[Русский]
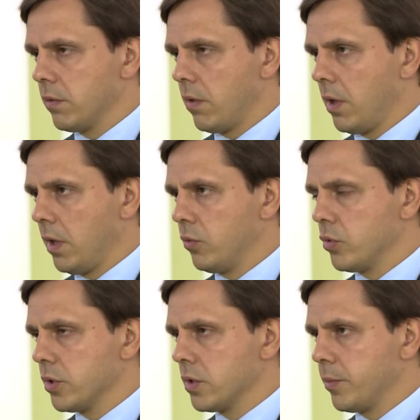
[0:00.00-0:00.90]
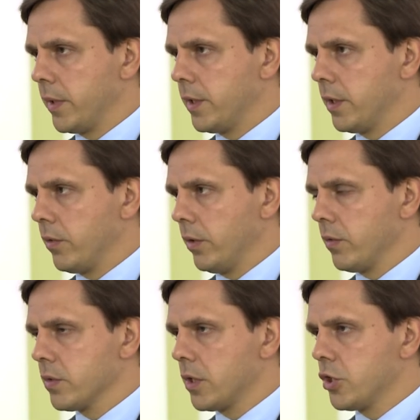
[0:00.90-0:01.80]
августа запланировано
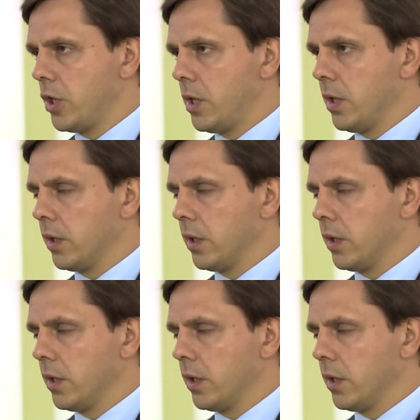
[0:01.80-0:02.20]
возвращение